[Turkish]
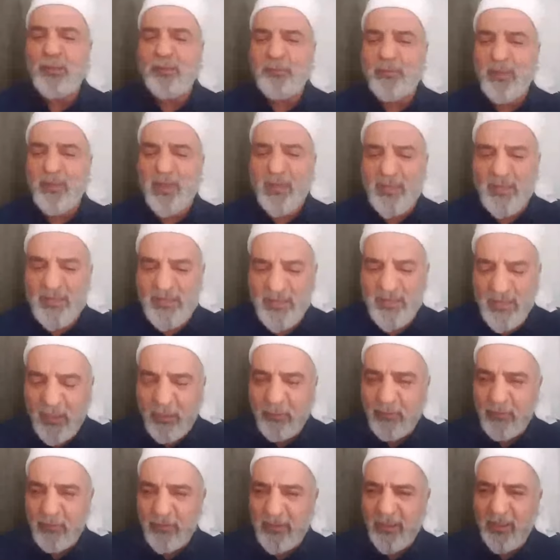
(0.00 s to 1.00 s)
bir
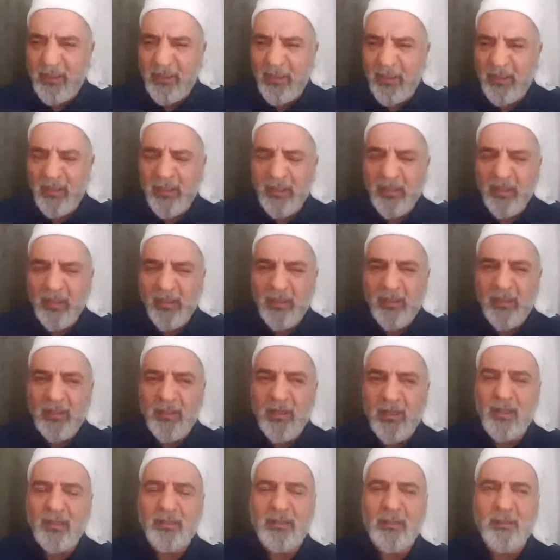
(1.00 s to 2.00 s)
sevgi
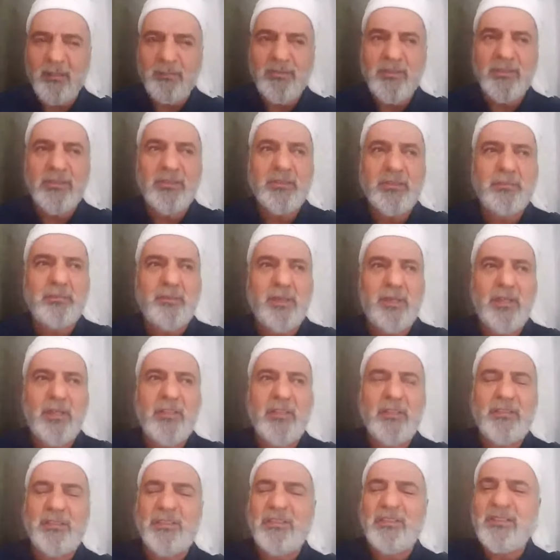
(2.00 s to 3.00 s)
anlamsız,
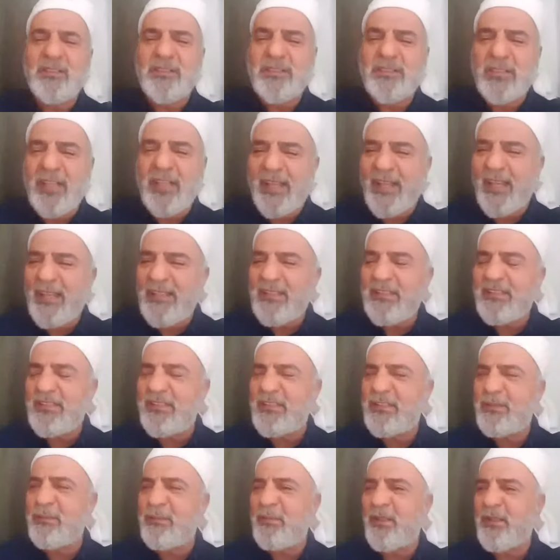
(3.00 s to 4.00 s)
manasız,
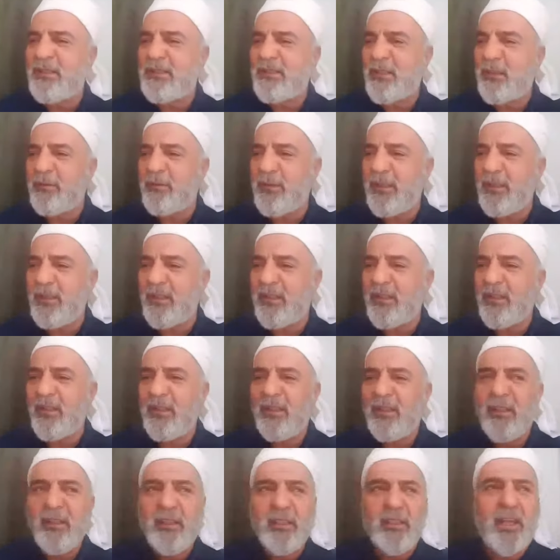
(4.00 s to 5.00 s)
değersiz bir sevgidir.
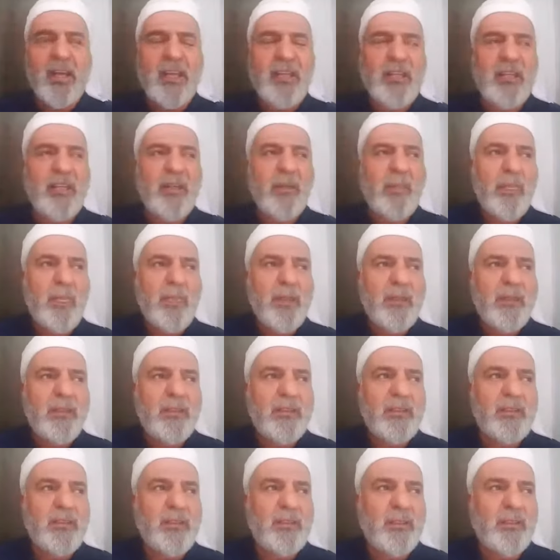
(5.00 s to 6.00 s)
Yani
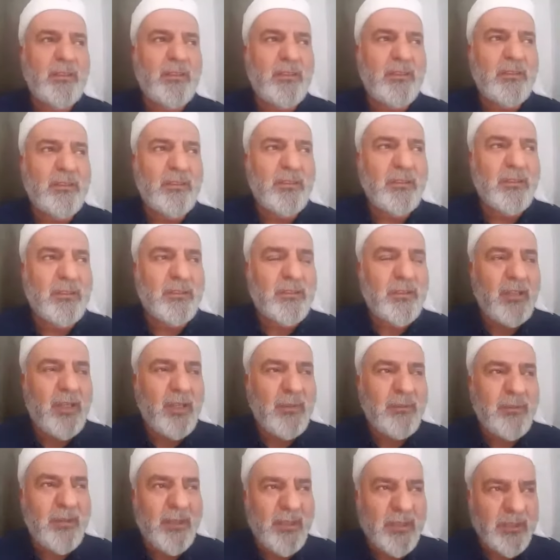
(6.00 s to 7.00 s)
e,
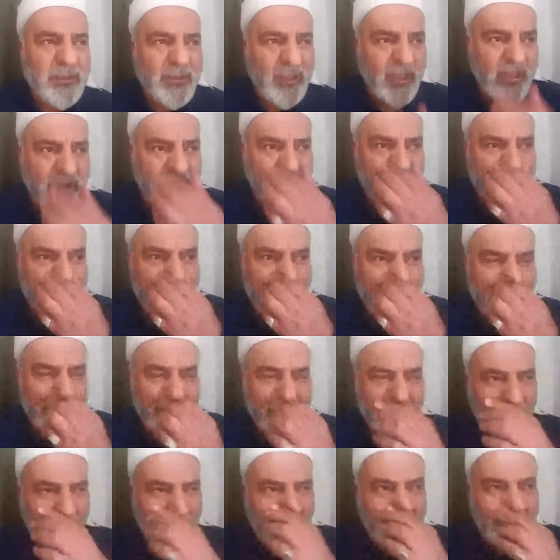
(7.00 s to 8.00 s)
tabiri caizse
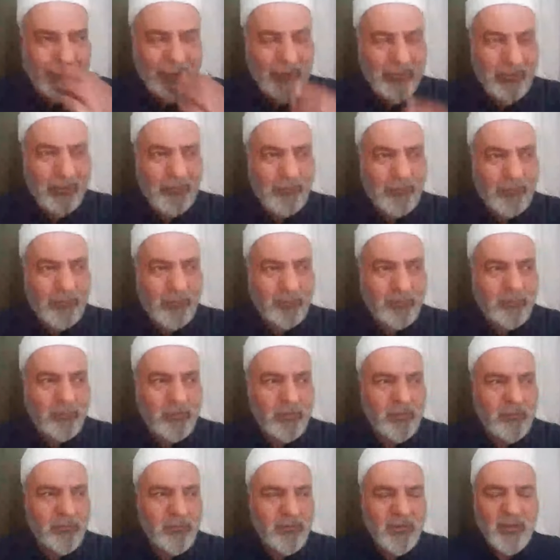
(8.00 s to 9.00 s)
nasıl ifade edeyim
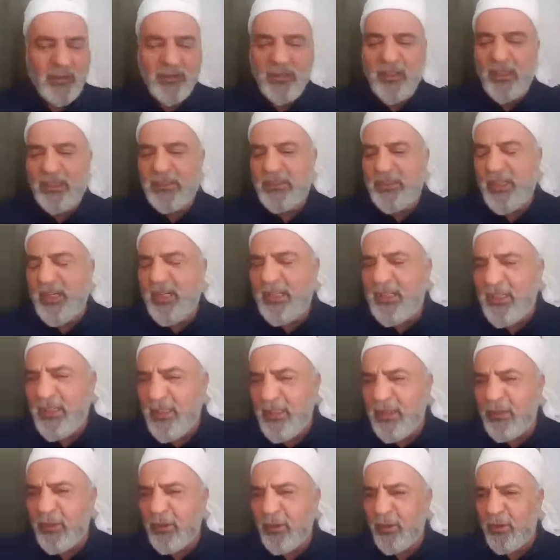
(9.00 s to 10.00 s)
bilmiyorum.
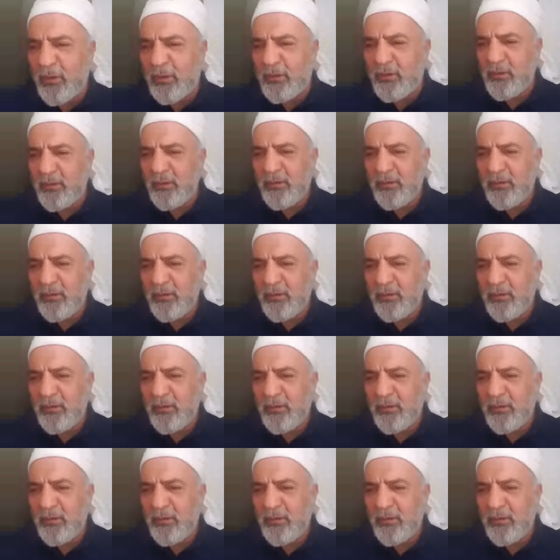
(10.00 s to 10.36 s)
Geçerliliği yok.